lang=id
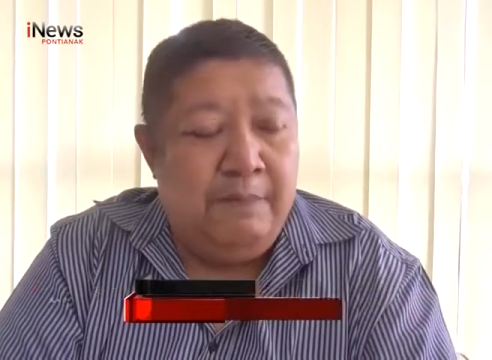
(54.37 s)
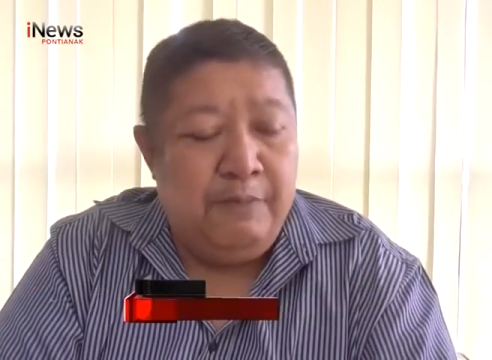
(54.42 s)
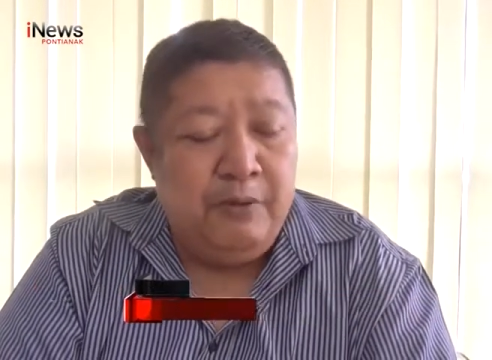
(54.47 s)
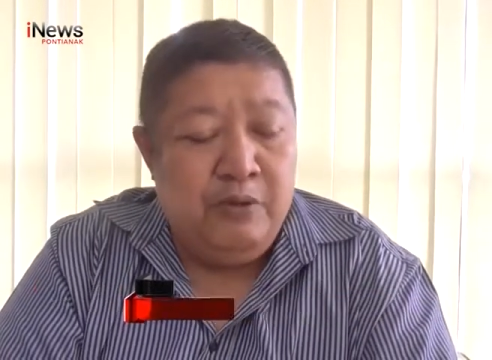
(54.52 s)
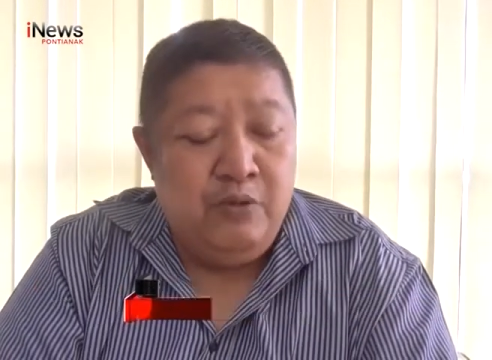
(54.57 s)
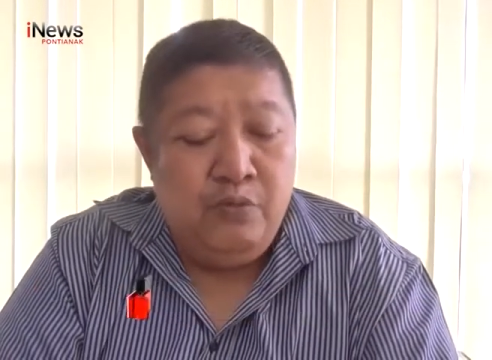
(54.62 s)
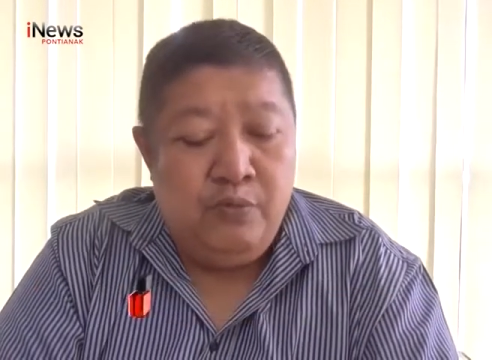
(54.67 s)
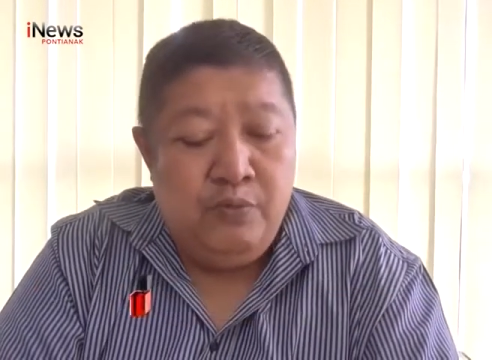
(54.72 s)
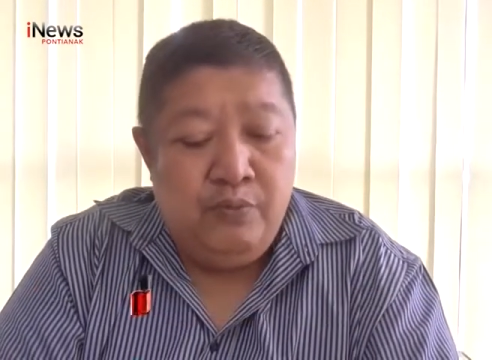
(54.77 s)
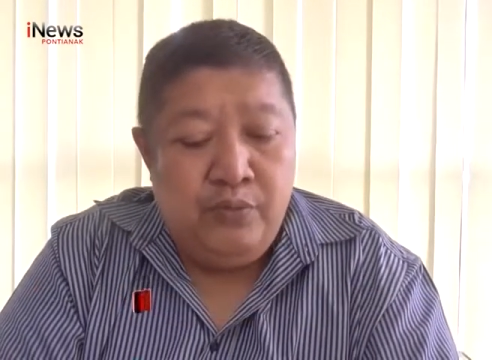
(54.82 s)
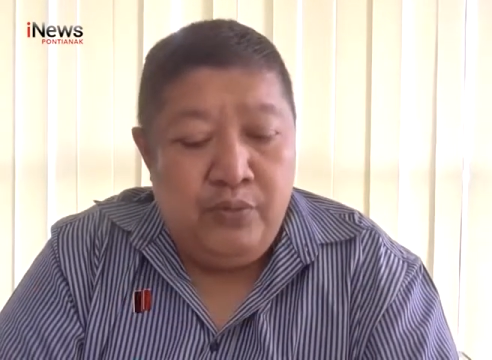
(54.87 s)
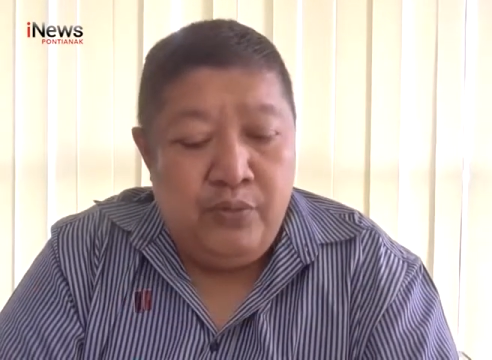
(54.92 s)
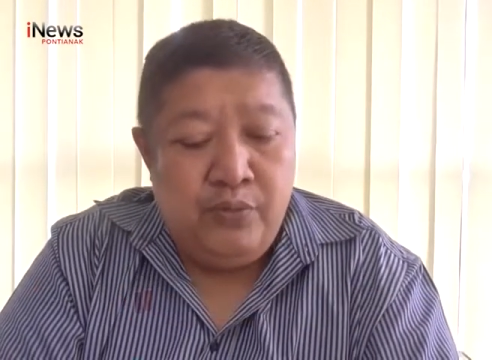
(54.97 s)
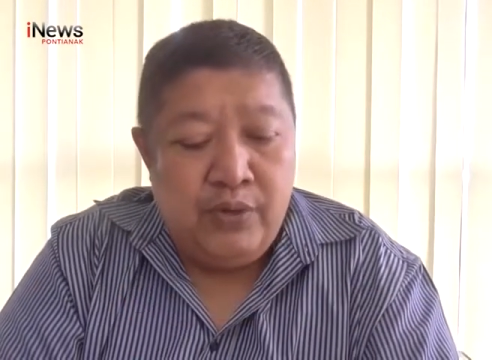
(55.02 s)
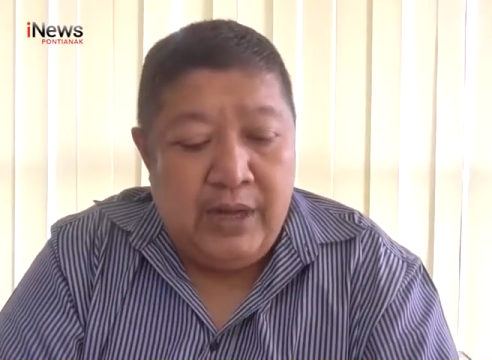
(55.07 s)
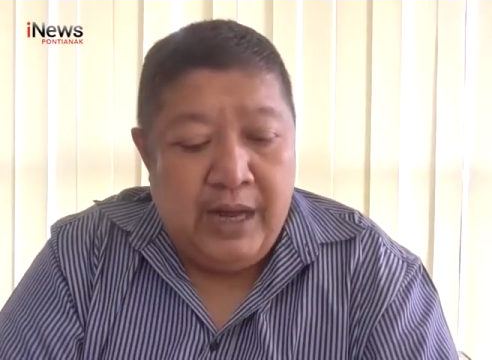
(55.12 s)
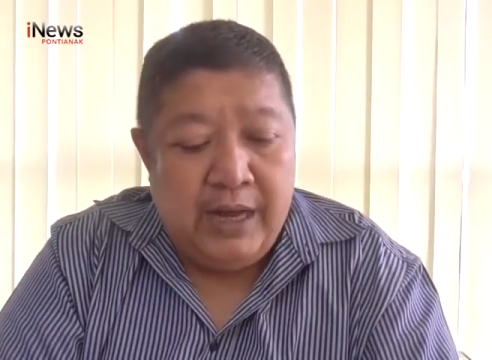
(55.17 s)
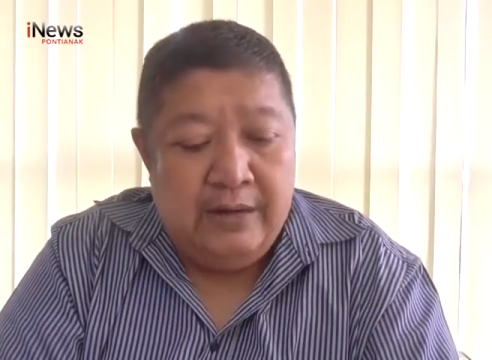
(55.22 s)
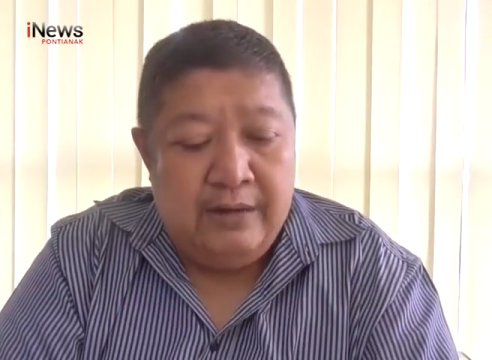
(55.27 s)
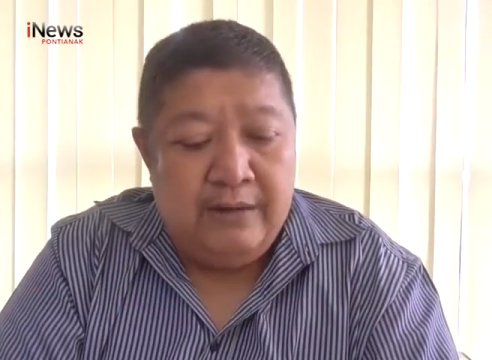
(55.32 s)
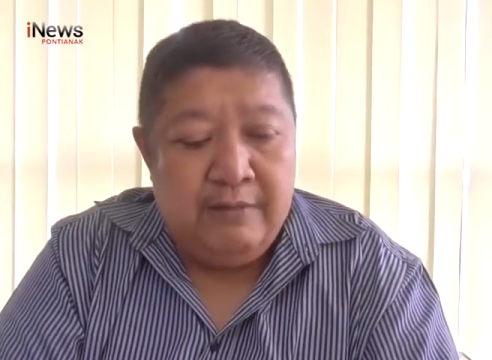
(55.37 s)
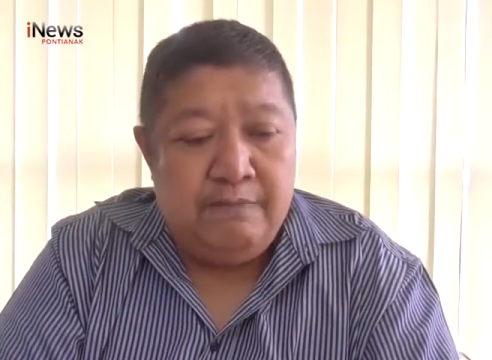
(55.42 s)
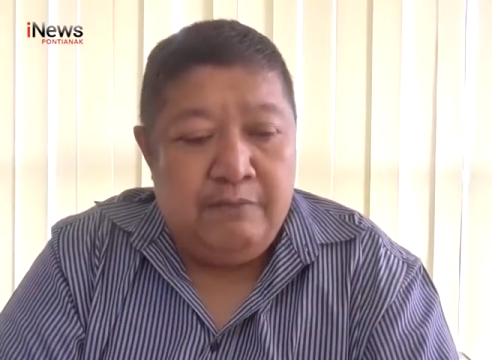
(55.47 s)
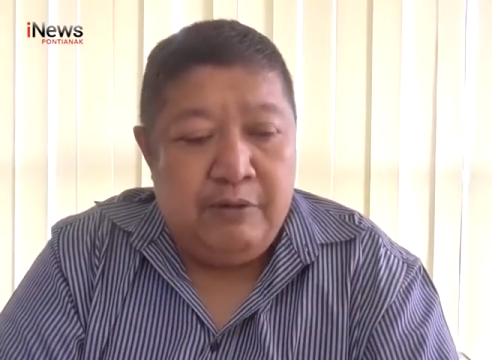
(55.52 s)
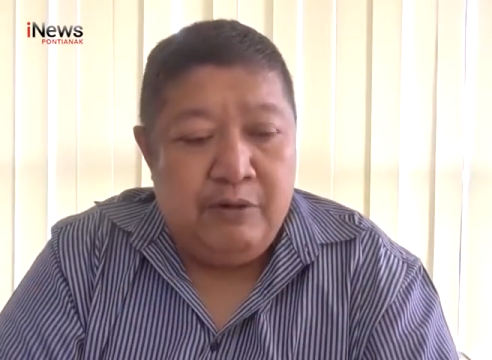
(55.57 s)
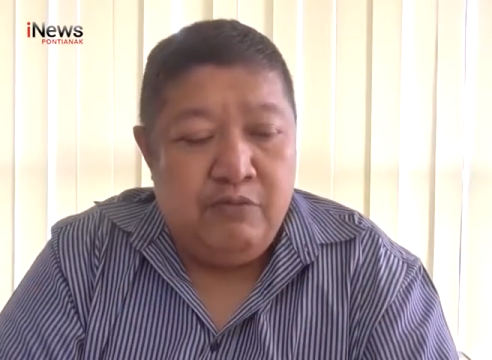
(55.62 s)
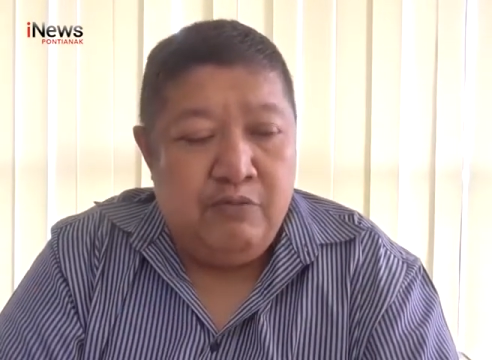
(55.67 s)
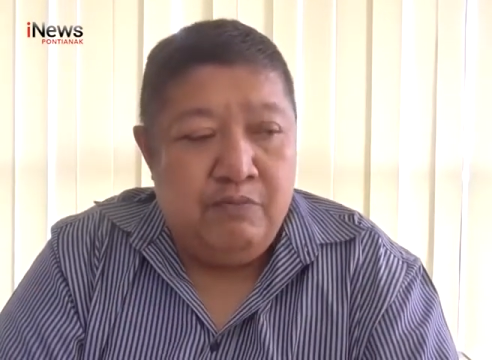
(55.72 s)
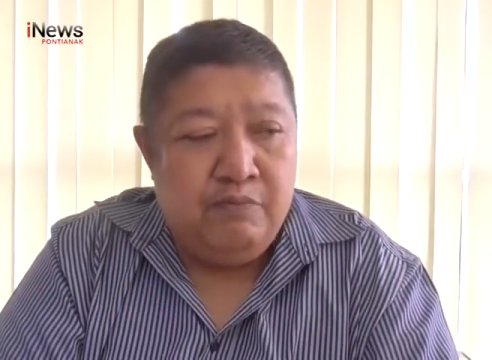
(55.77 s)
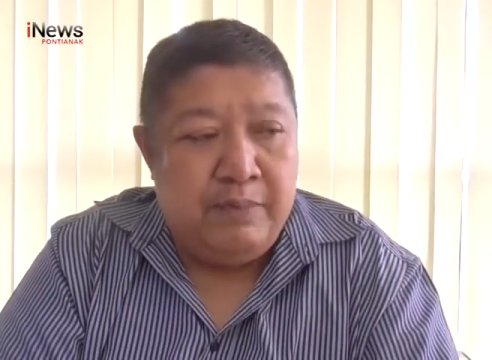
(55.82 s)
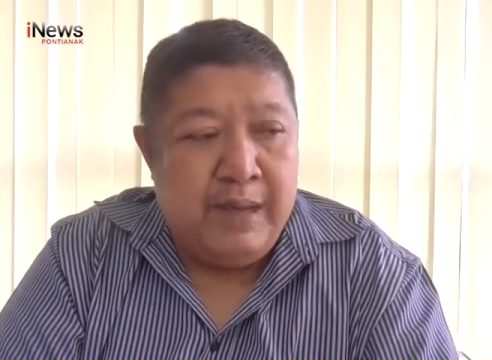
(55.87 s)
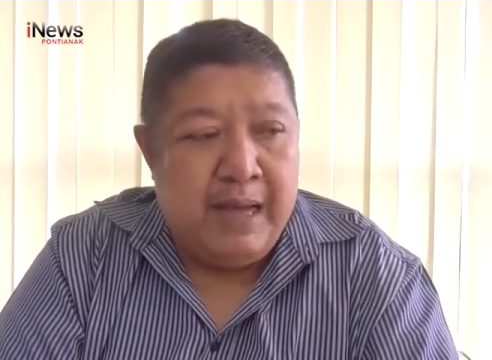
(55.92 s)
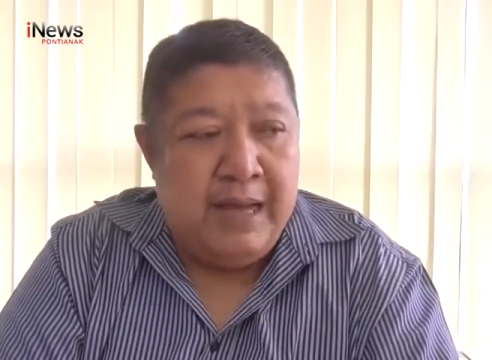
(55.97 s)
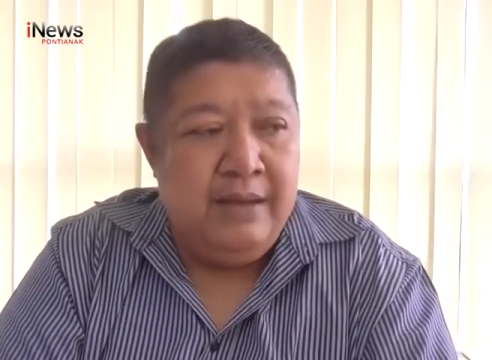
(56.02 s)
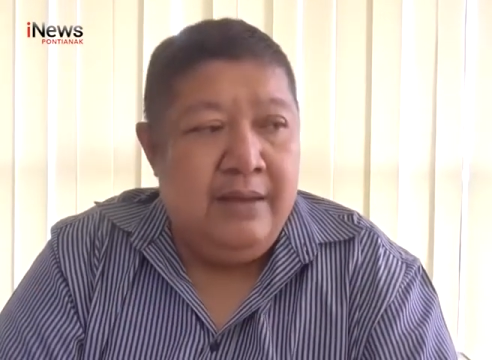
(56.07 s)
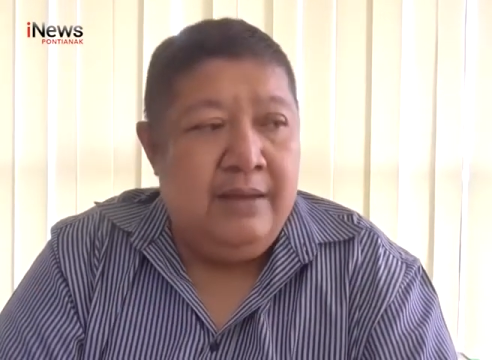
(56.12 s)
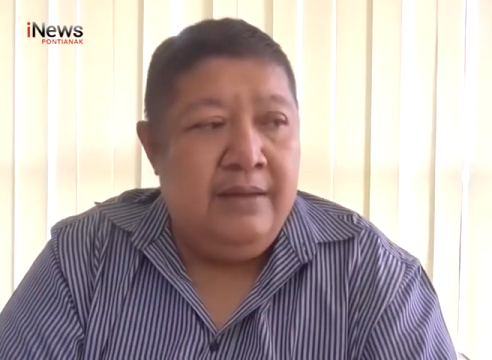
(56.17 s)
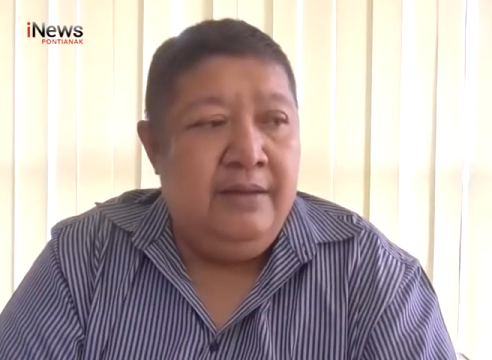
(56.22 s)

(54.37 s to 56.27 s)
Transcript: penumpukan penumpang